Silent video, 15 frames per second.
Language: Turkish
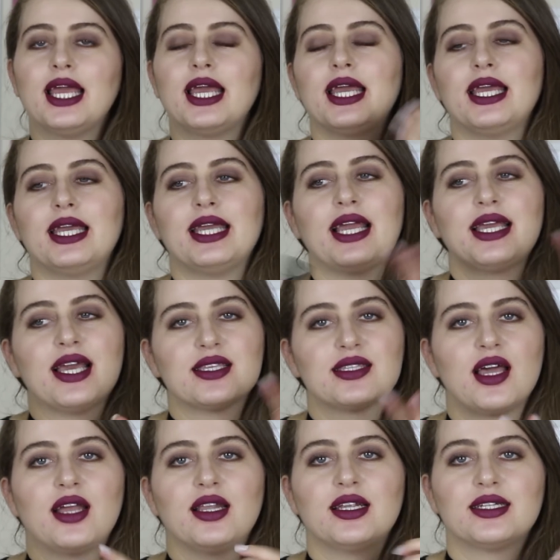E, yani
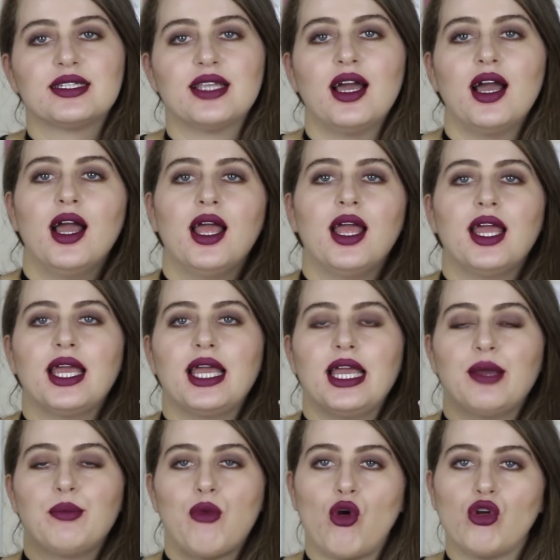yaz aylarında
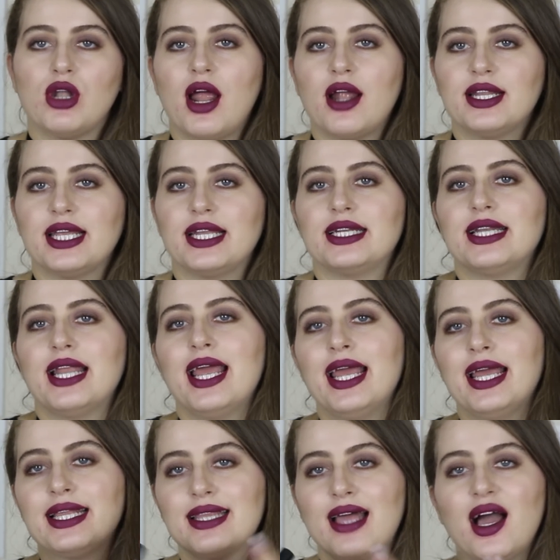e, morlar yerine
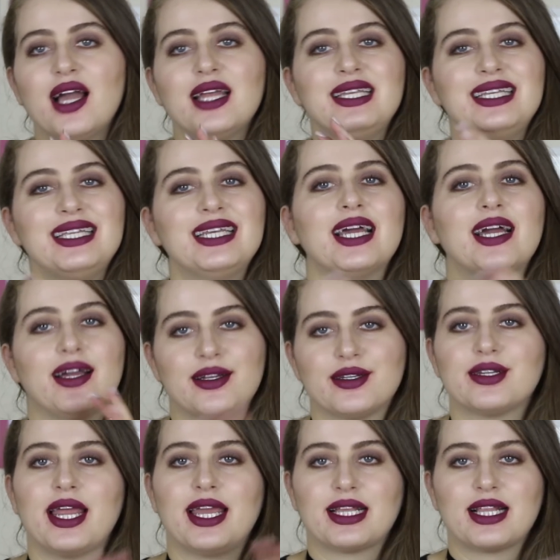daha lila
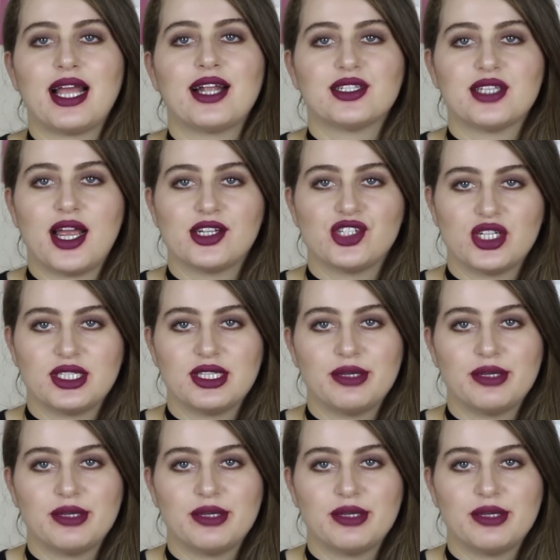renkler tercih